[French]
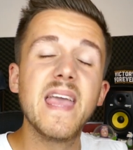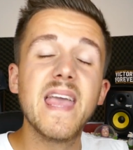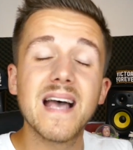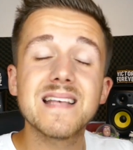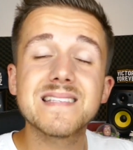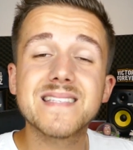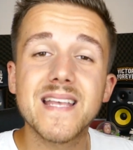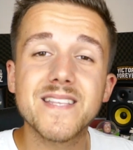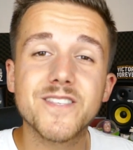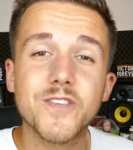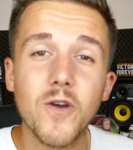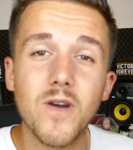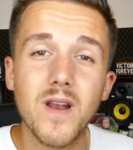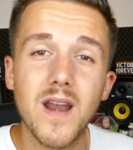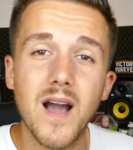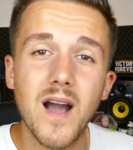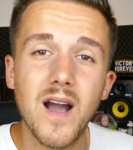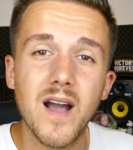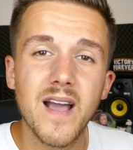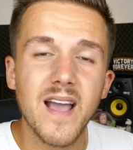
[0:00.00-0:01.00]
Et à cette
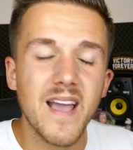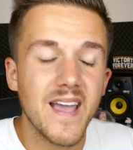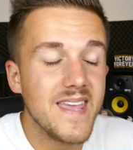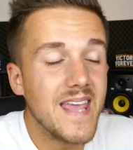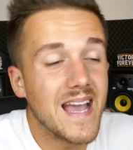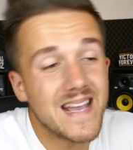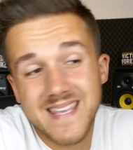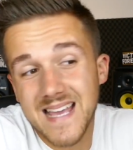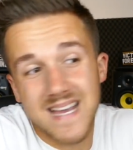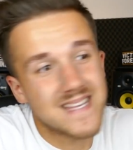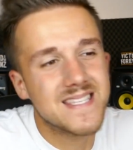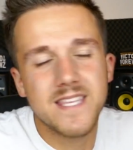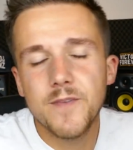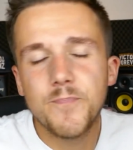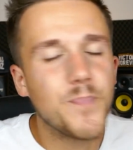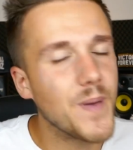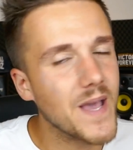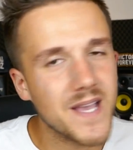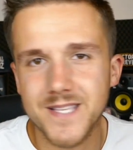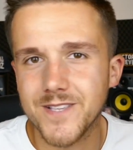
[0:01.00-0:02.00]
heure-là, il y a quasi
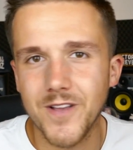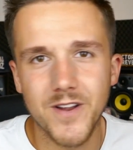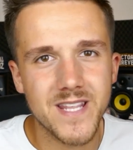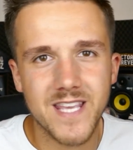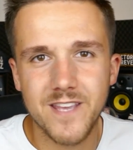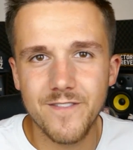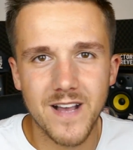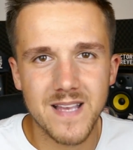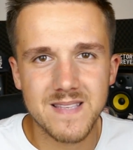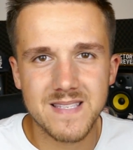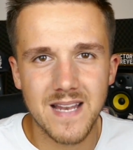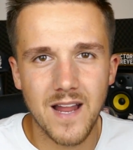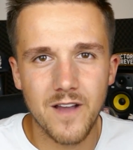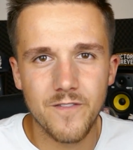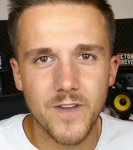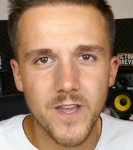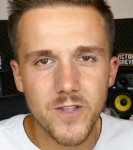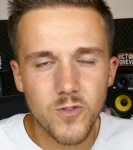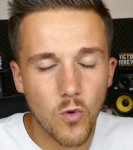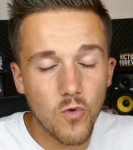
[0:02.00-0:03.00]
personne qui va se
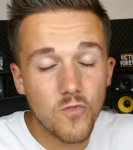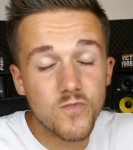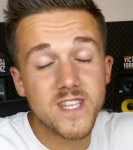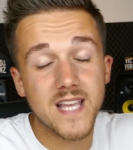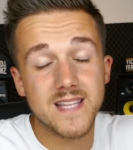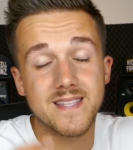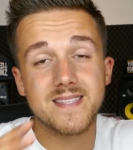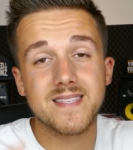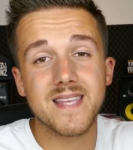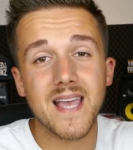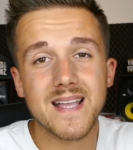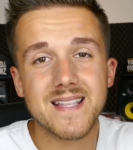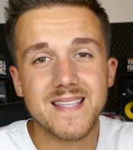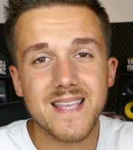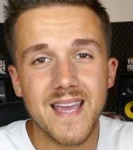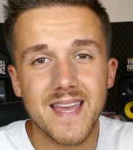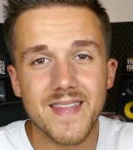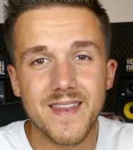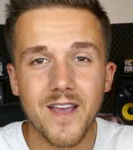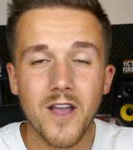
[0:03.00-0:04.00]
laver, donc vous êtes
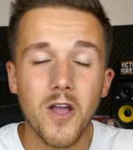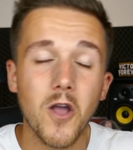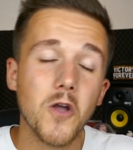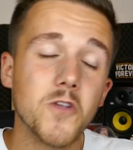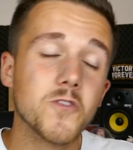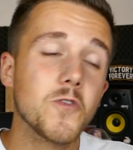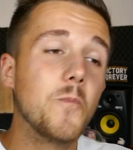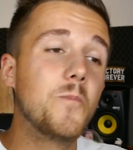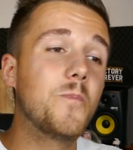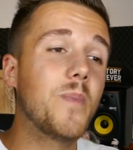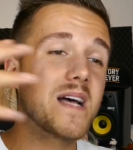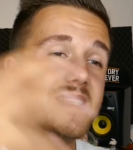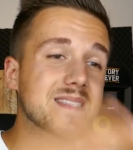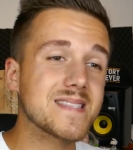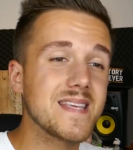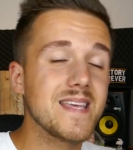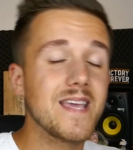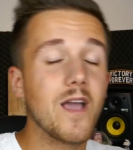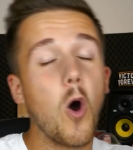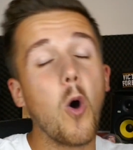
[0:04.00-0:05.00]
certaine de
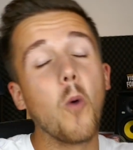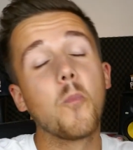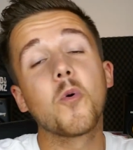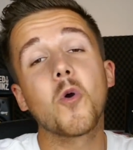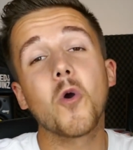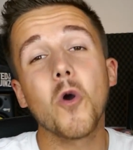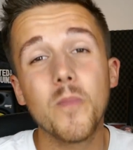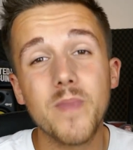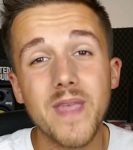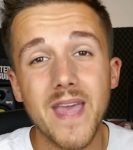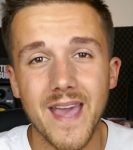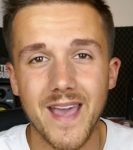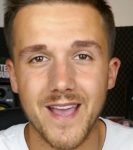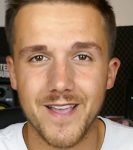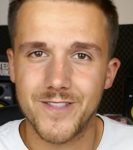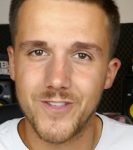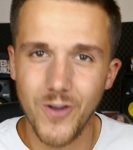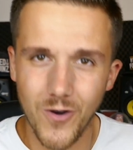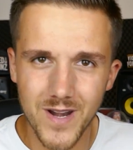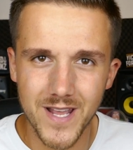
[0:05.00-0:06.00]
passer en première
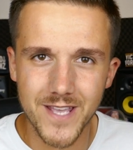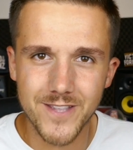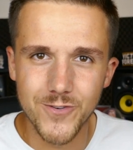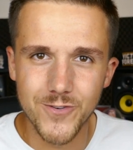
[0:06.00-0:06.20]
dans les